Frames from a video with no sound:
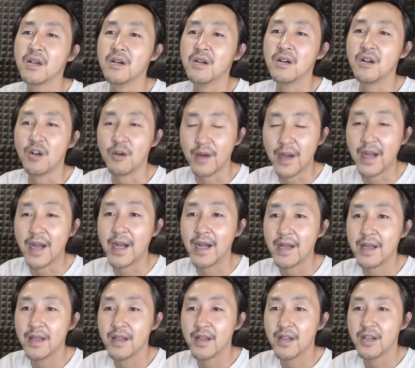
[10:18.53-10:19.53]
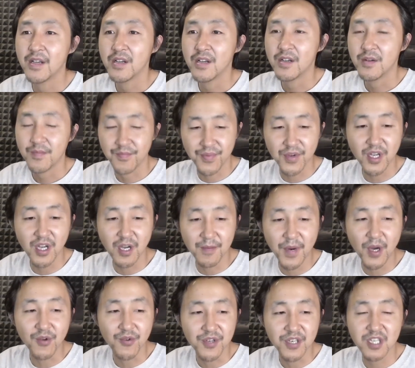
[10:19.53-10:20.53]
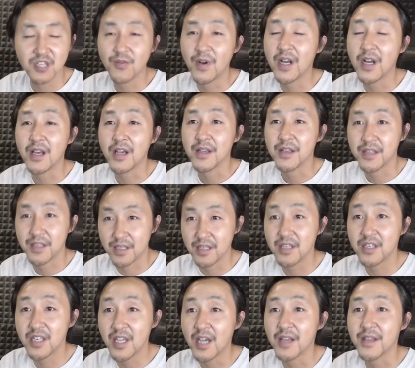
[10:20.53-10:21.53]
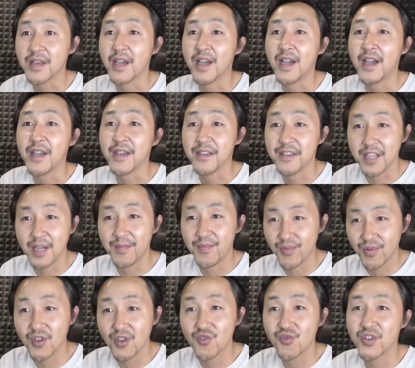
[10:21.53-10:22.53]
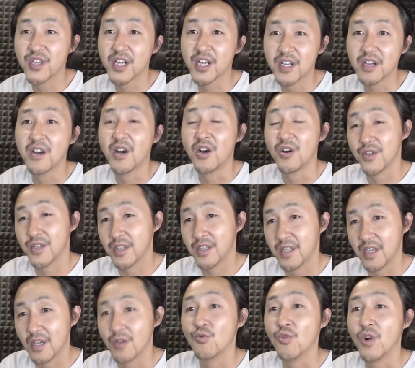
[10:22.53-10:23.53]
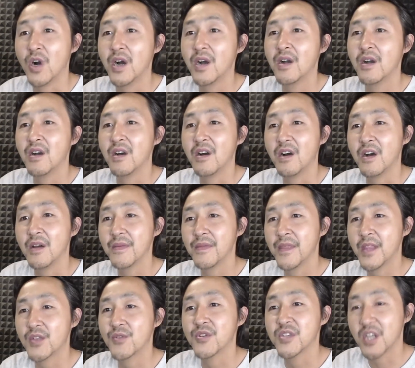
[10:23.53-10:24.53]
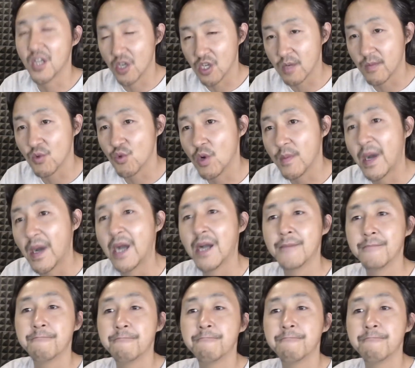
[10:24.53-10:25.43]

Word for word: 好吧？不要抱有希望了，习下台也不会出现更好的结果。那就先聊这么多吧。